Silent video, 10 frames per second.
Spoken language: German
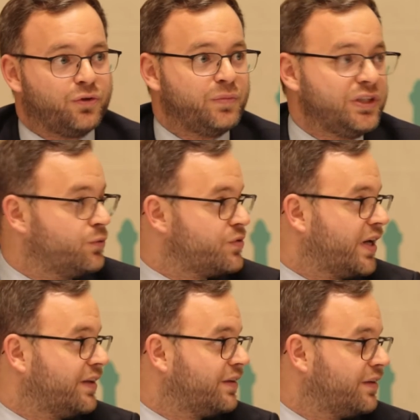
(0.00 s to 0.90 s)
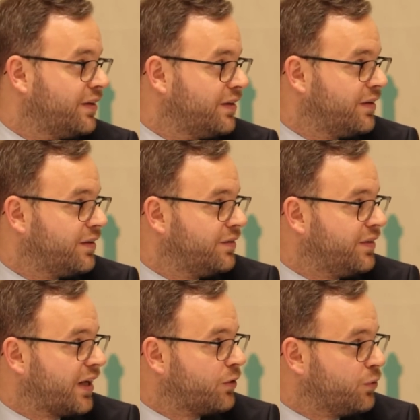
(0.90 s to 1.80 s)
wir immer darauf zu
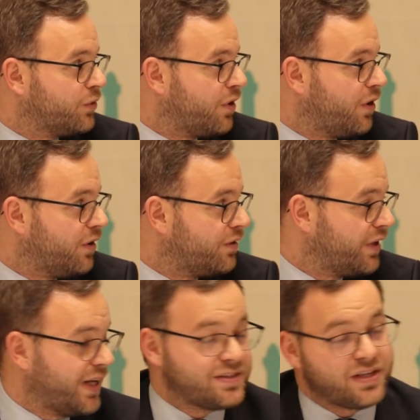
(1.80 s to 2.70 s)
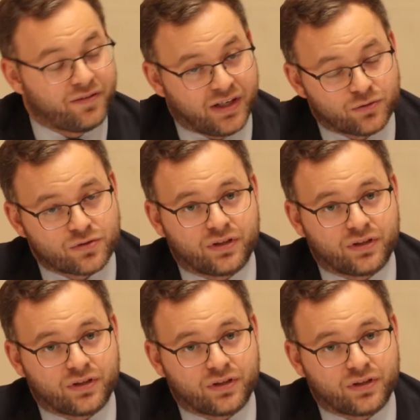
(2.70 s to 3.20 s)
achten, was man uns,